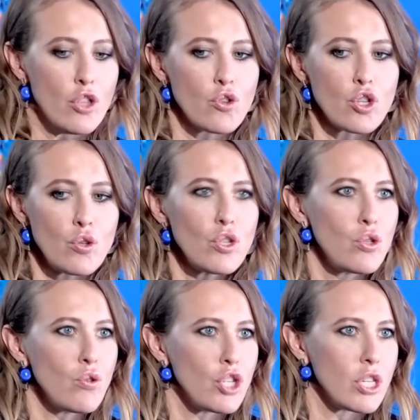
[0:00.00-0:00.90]
Но что с
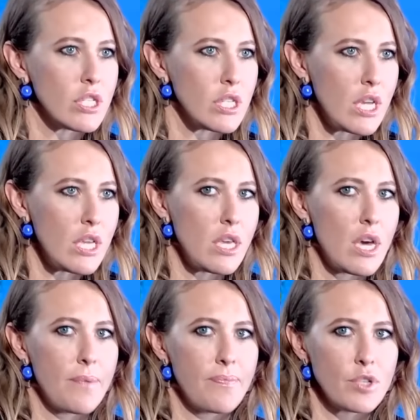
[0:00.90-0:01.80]
точки
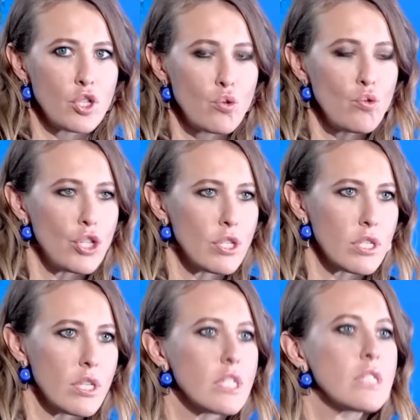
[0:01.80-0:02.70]
зрения
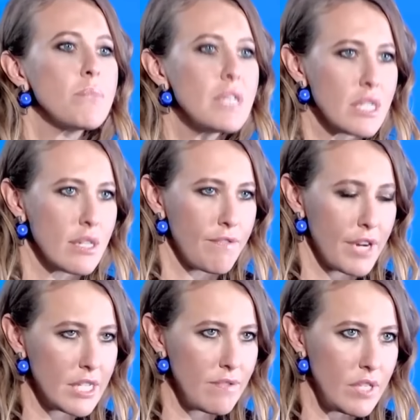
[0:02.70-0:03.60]
сущностных смыслов
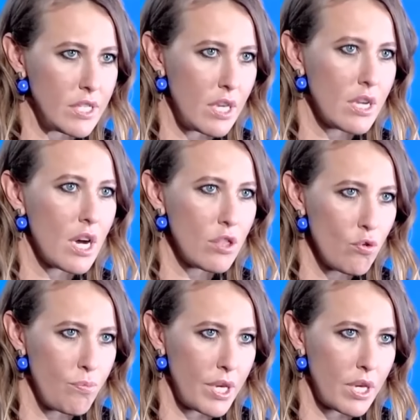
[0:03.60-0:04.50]
развития
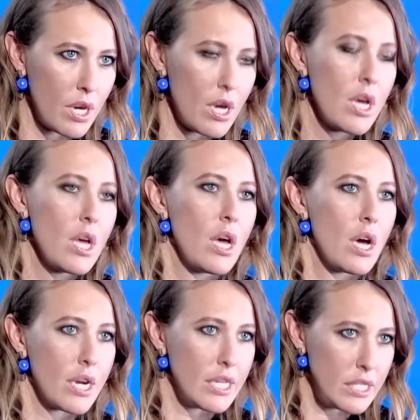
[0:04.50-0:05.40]
экономики
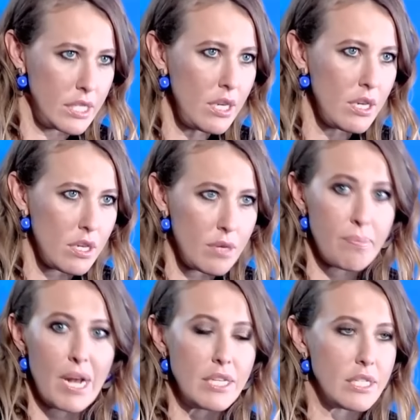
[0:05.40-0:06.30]
России и
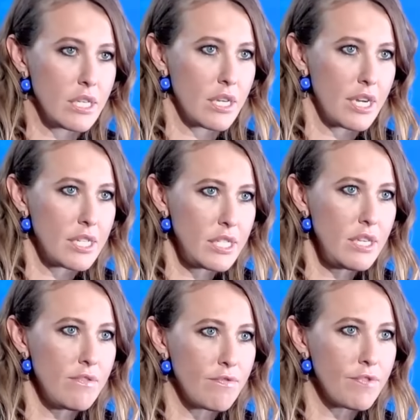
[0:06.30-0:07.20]
политики
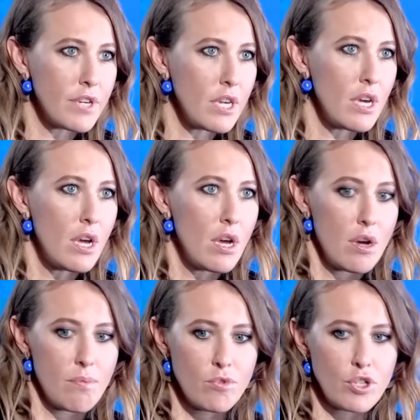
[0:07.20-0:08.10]
России вы
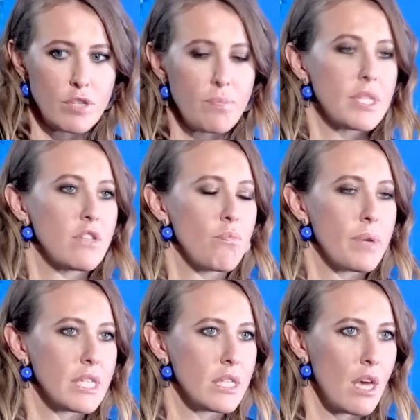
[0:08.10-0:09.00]
можете
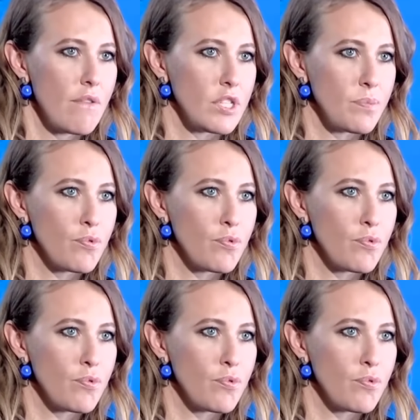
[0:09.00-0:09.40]
противопоставить